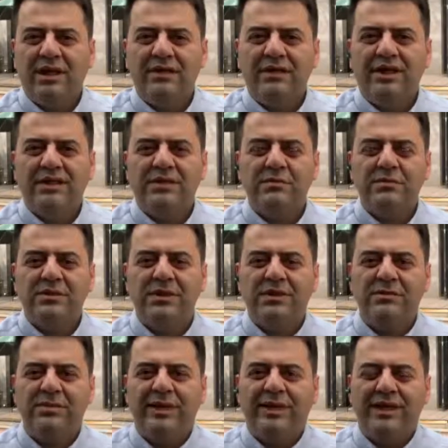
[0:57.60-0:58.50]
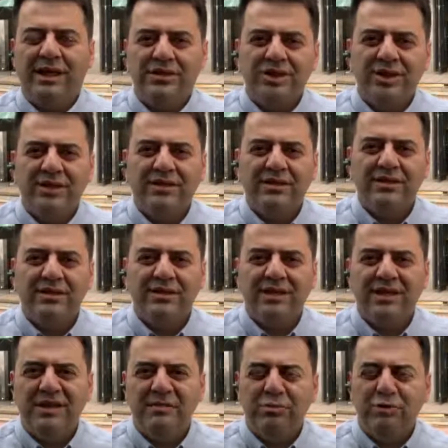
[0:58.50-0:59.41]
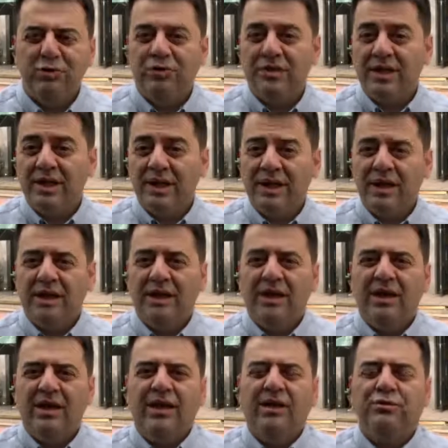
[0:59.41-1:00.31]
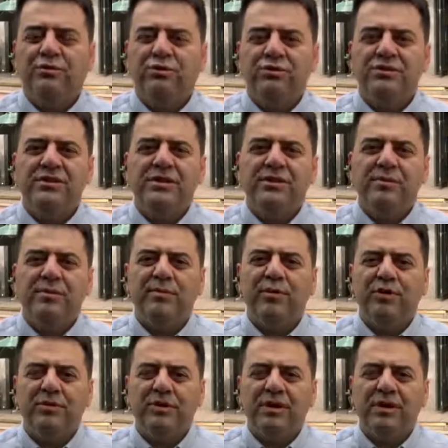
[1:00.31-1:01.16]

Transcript: alanlarda bir takım eğlence etkinlikleri yapıyor. Yine e, turistik bir